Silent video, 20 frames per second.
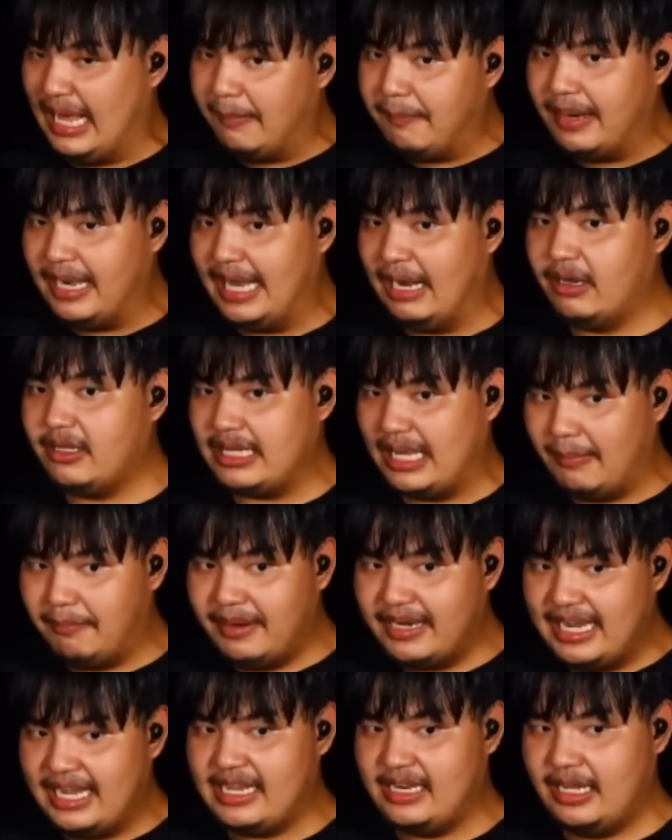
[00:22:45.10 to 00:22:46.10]
ถามไปแล้วแล้ว
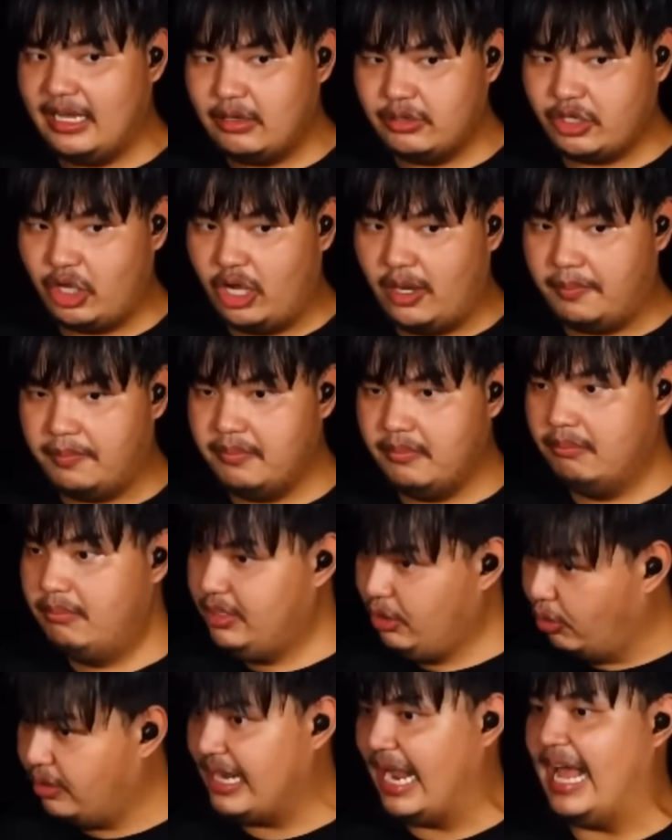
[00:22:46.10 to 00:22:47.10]
ทำไม่ได้อย่างที่เขาตอบ
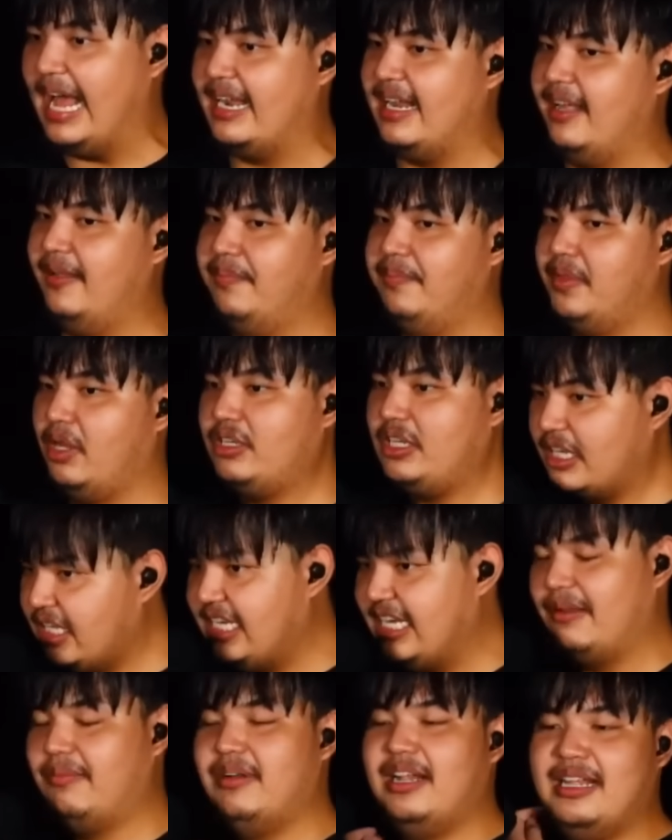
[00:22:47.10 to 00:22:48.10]
มึงโดนด่านะเขา
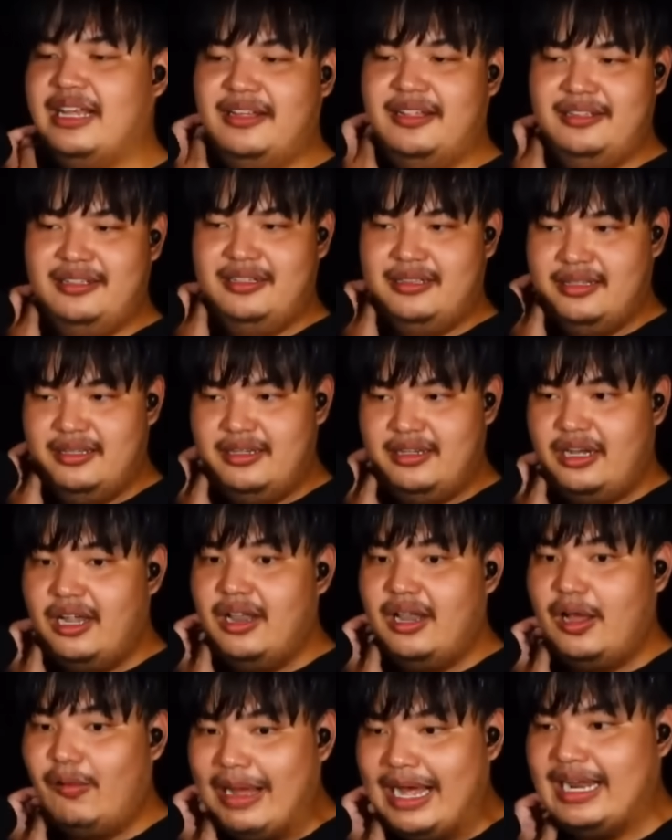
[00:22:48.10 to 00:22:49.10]
จะเกลียดมึงเลยนะ
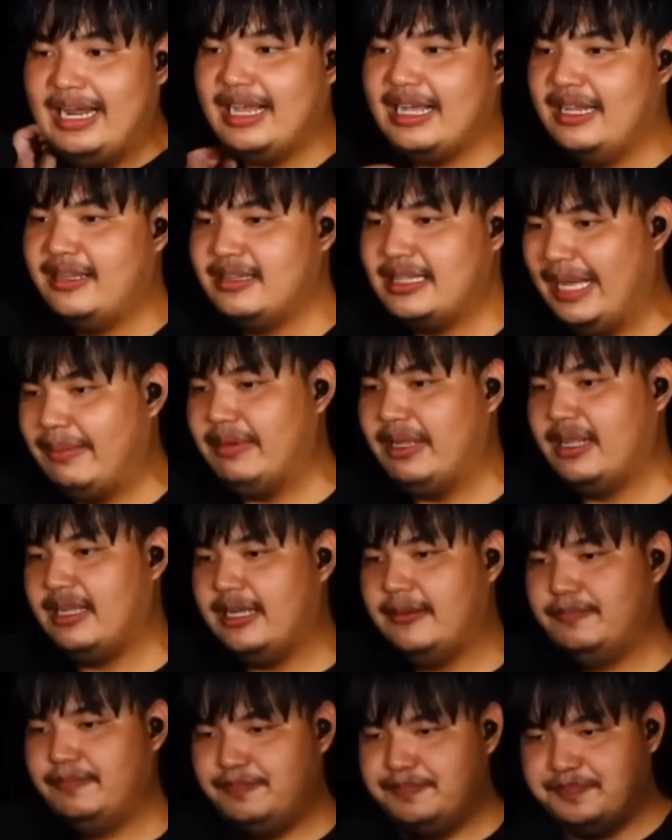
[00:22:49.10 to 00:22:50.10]
ก็ระวังแล้วกันตาม
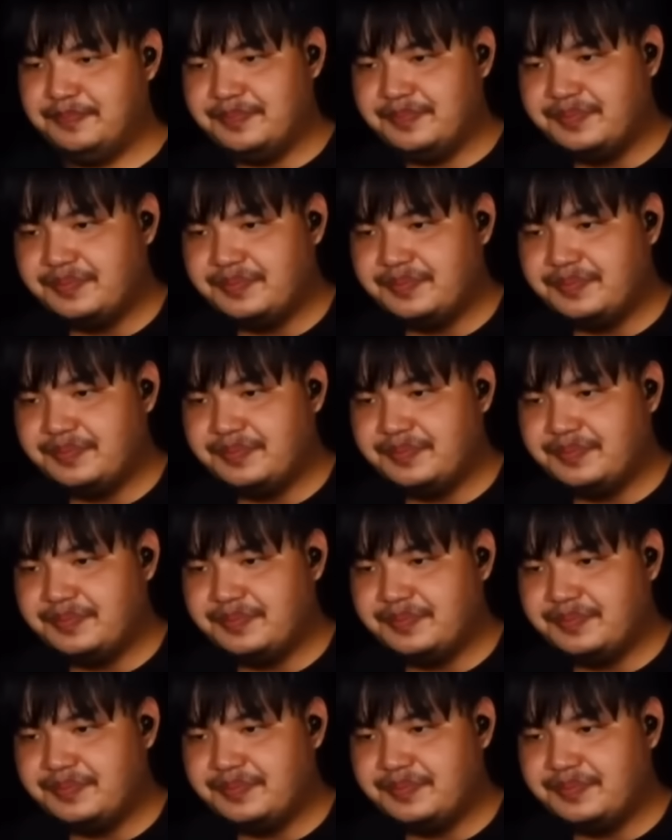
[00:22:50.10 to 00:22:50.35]
นั้นครับ